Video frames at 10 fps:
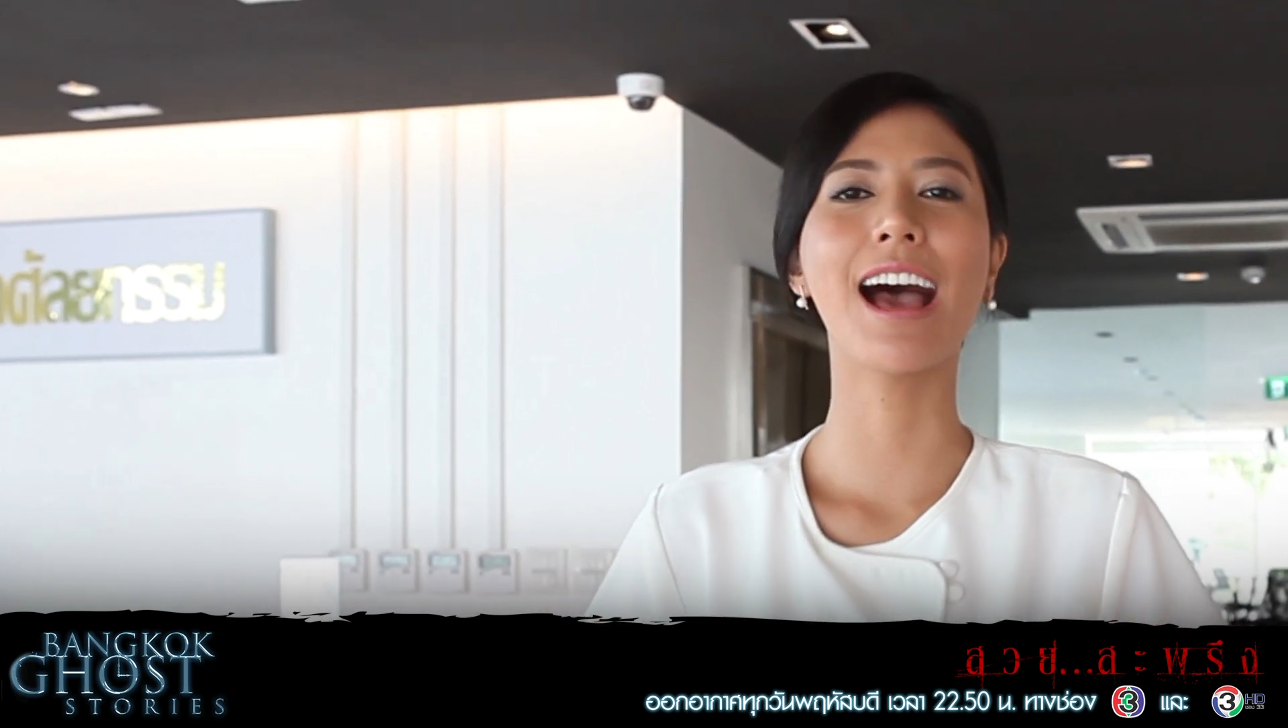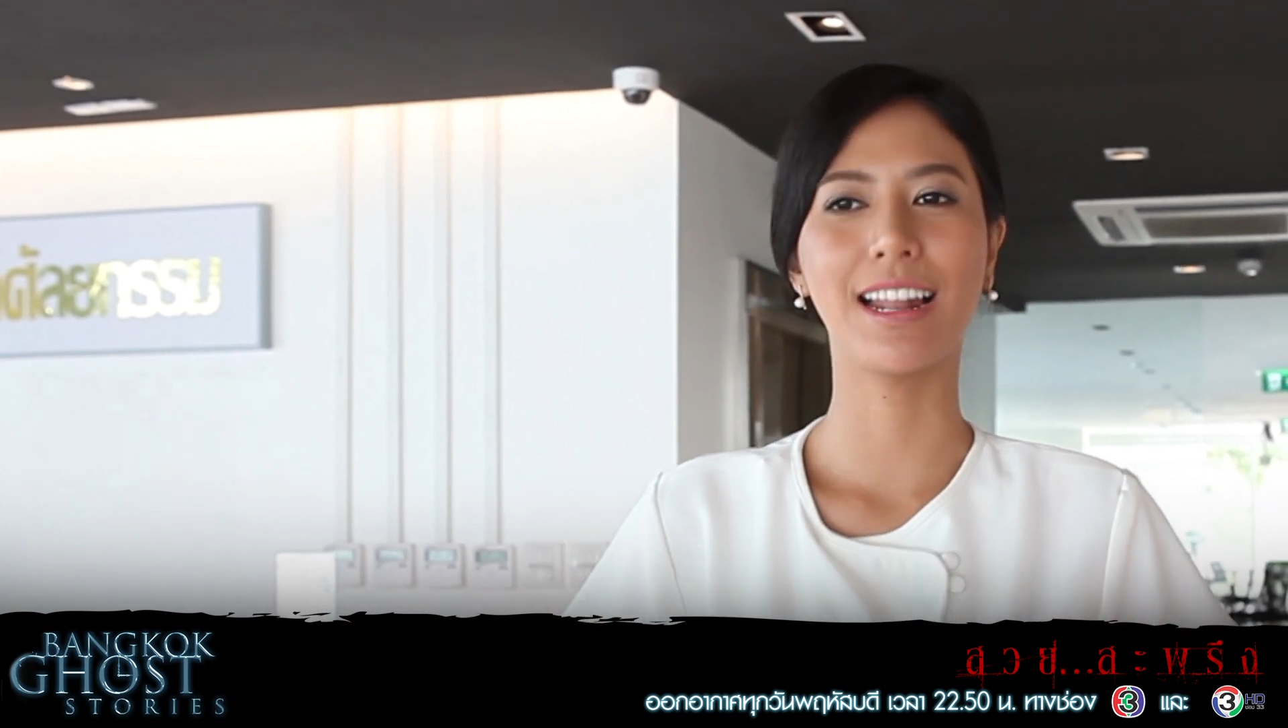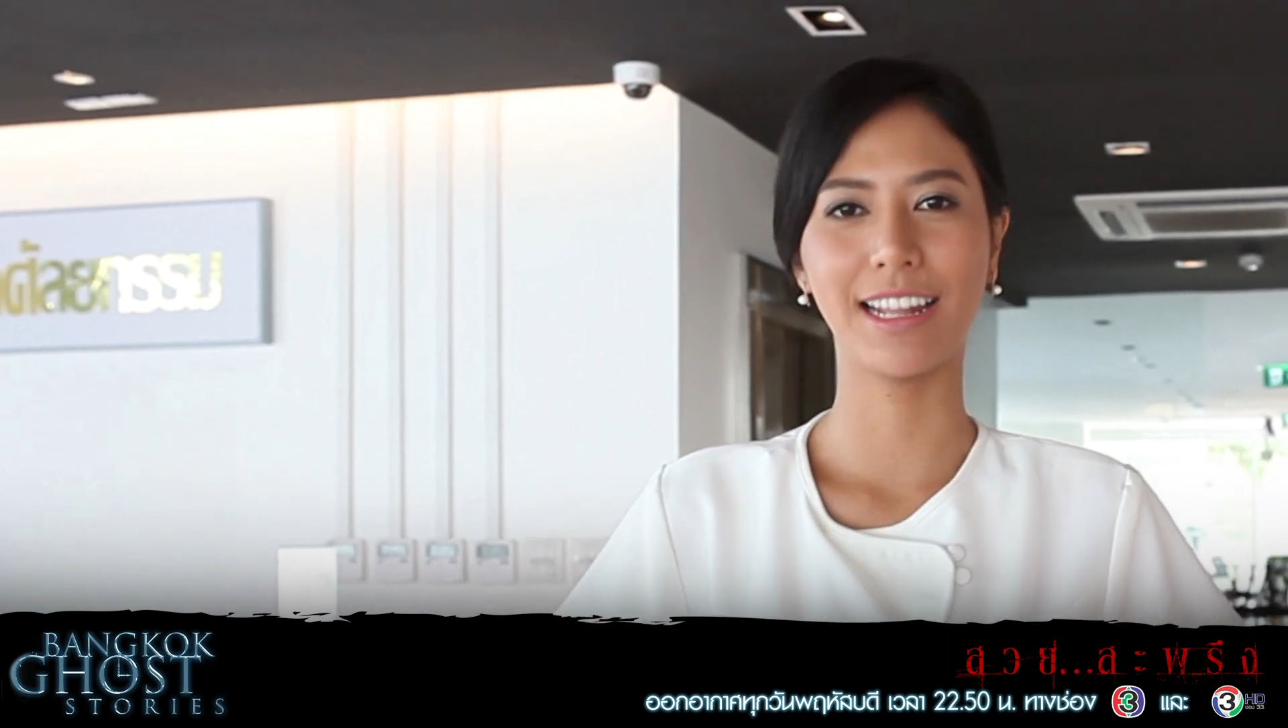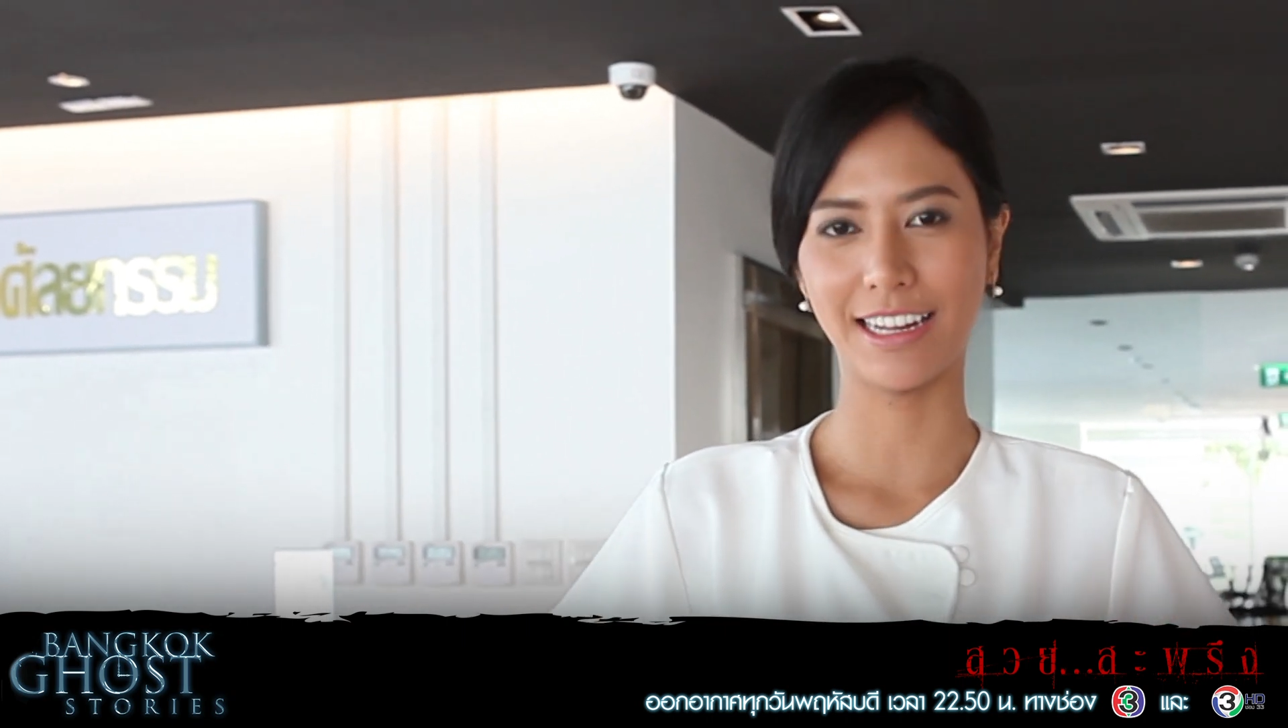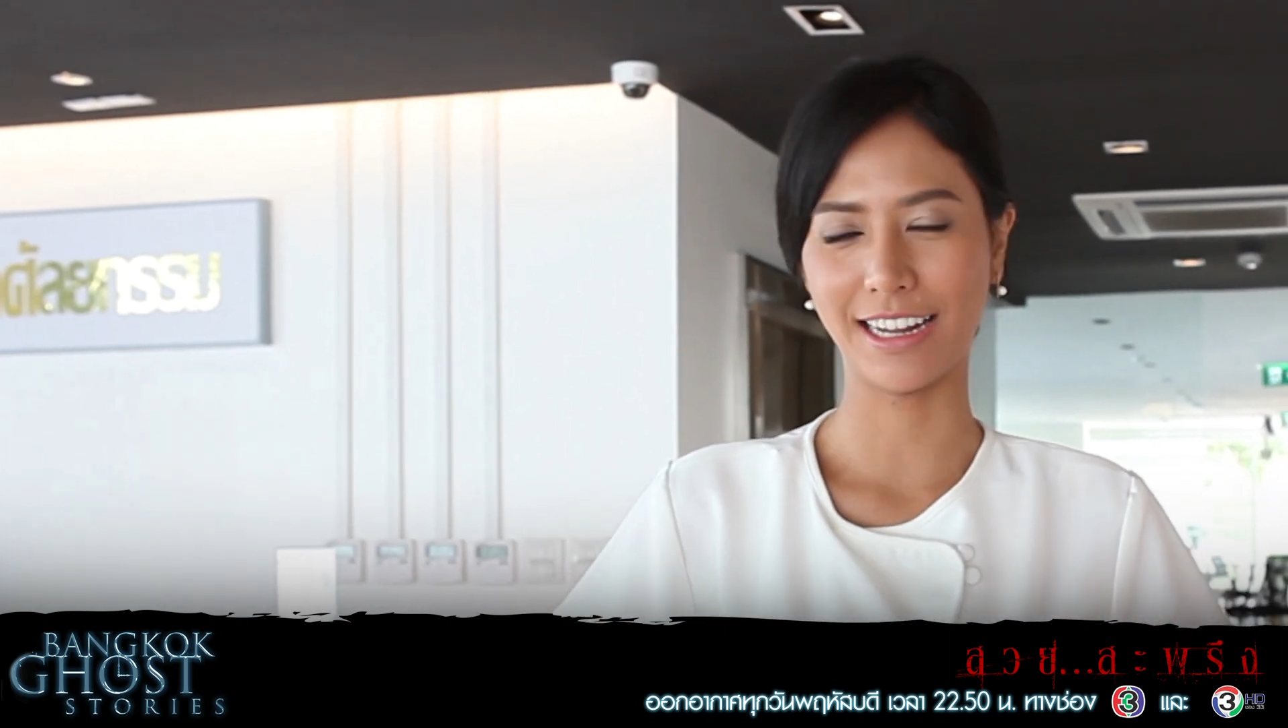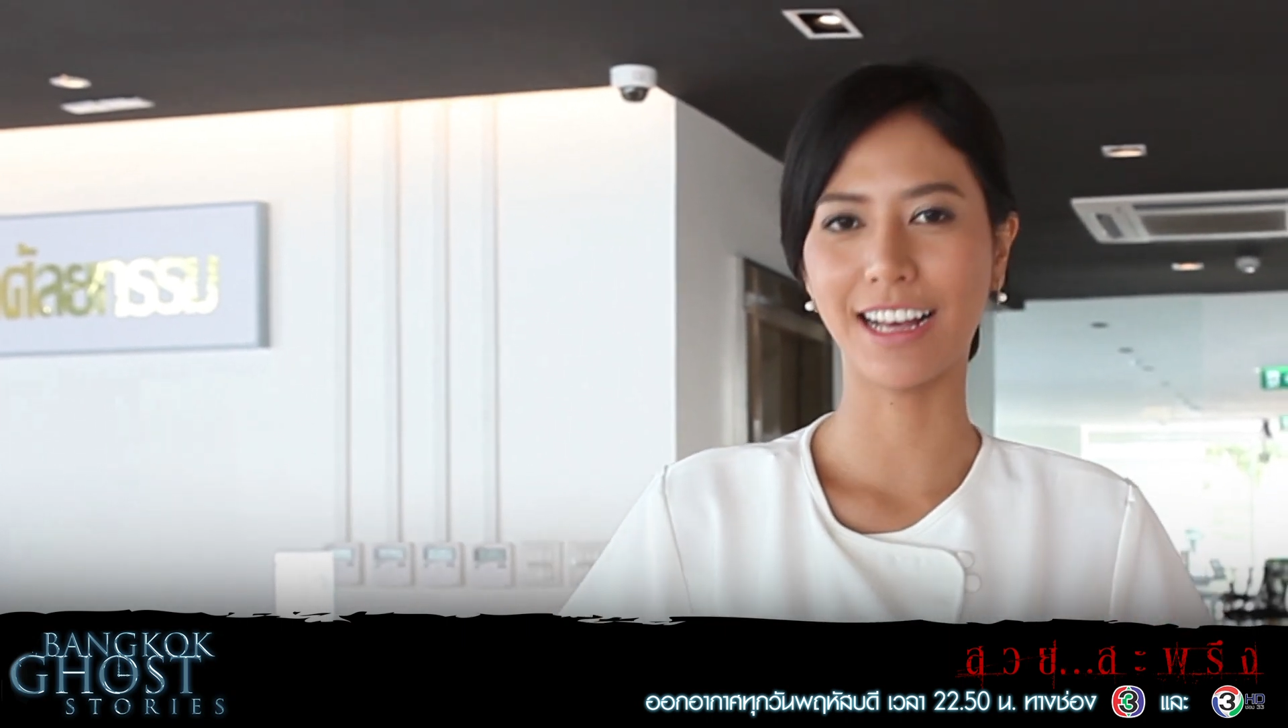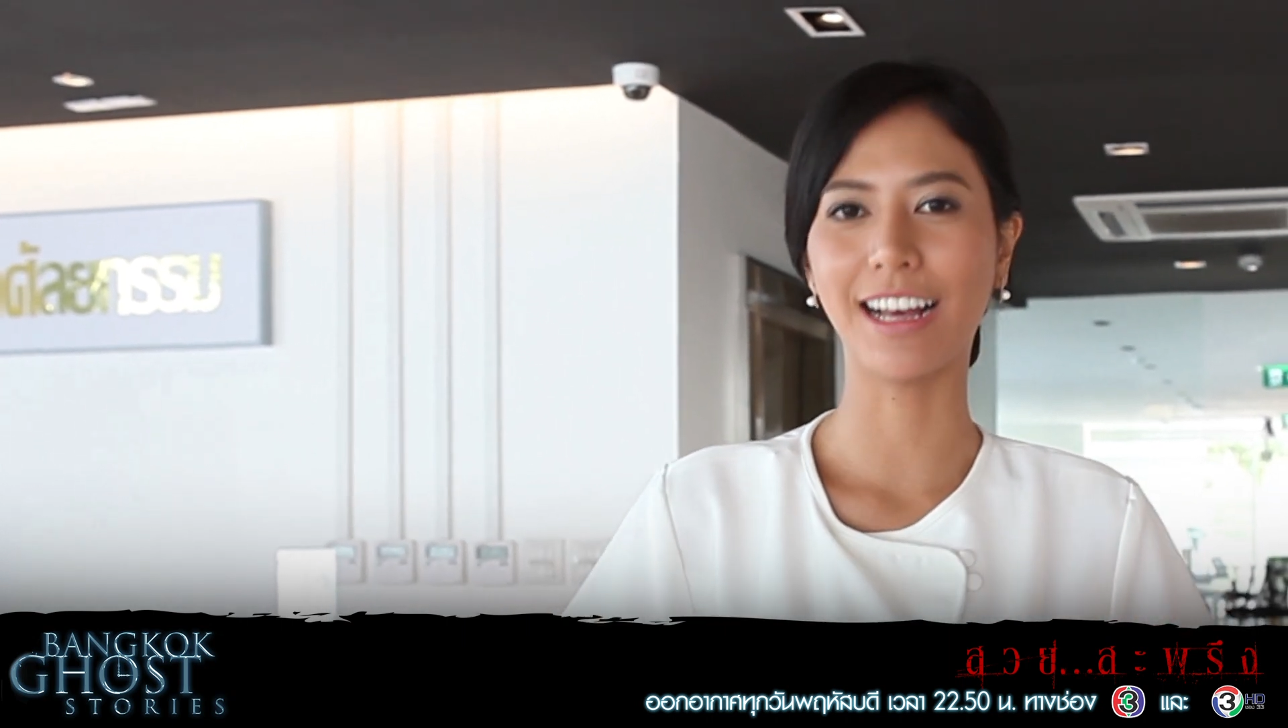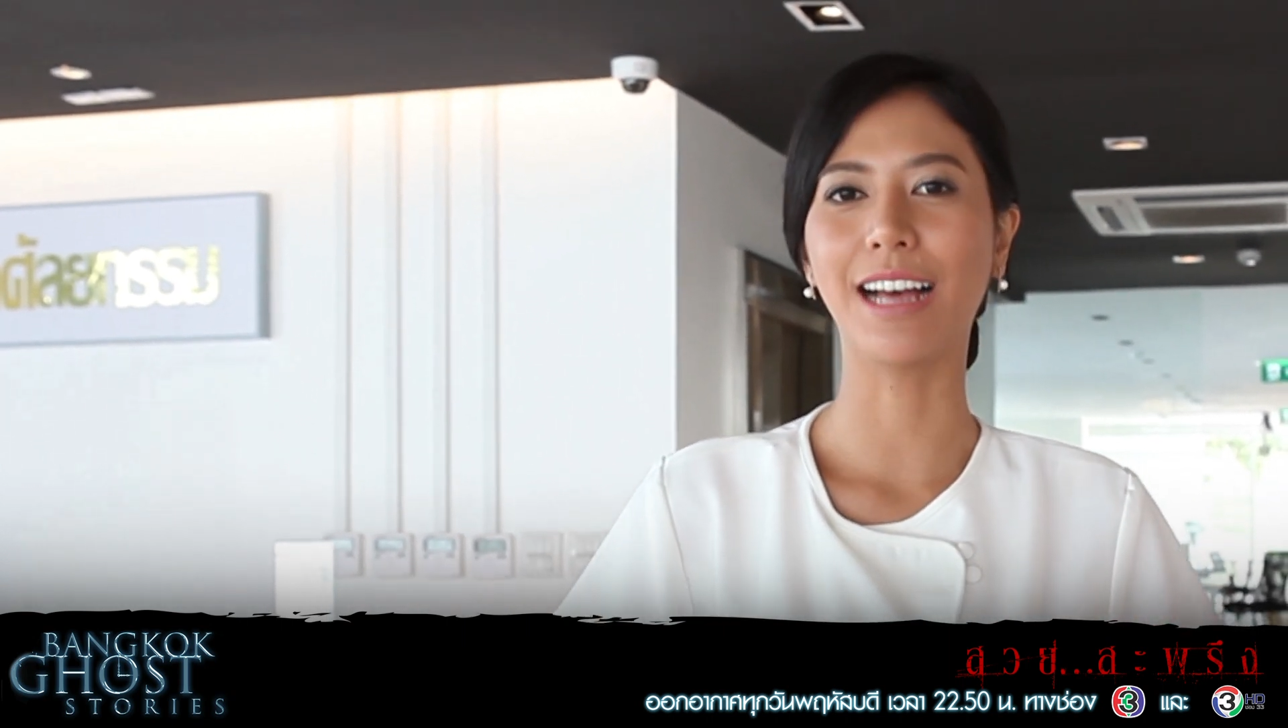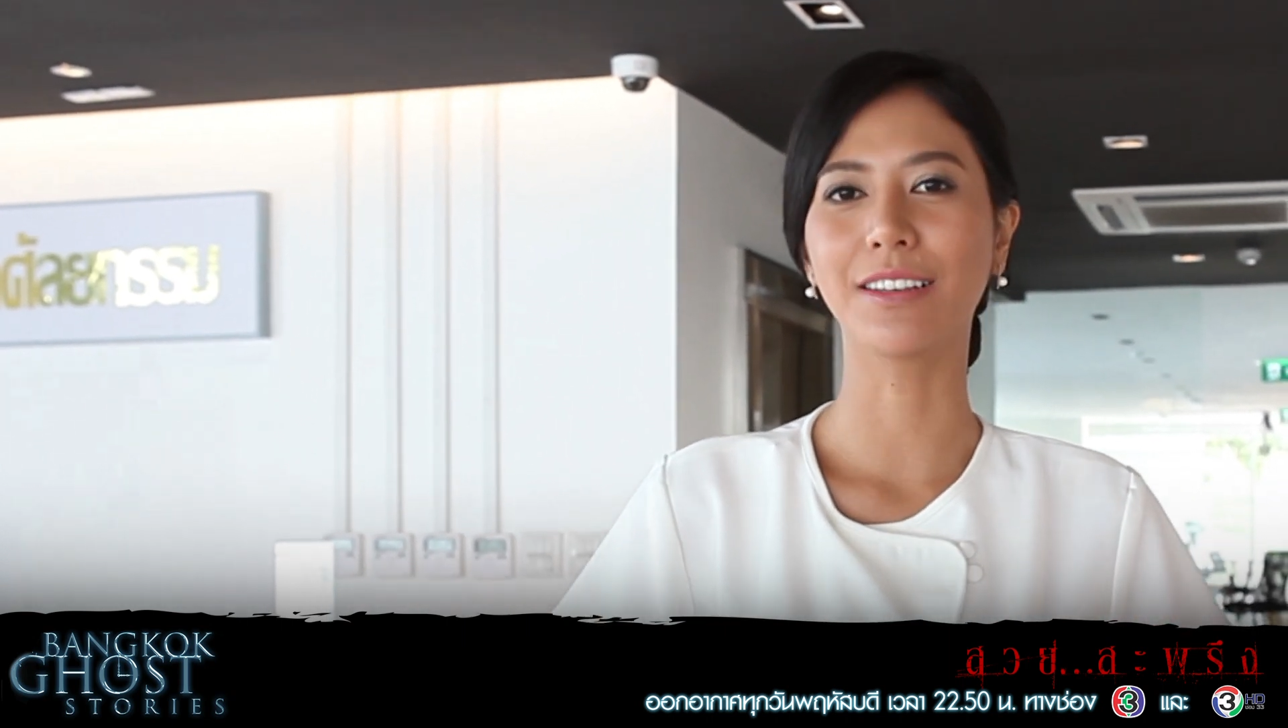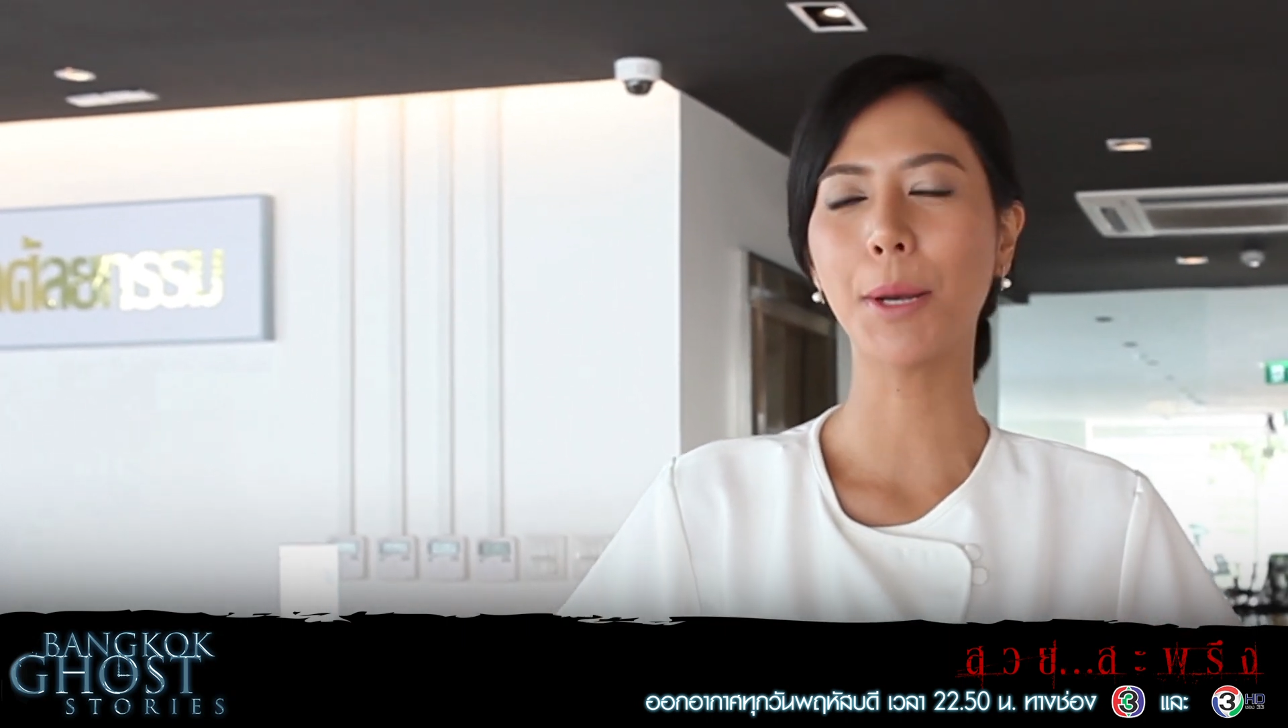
อะไรอย่างเงี้ยค่ะ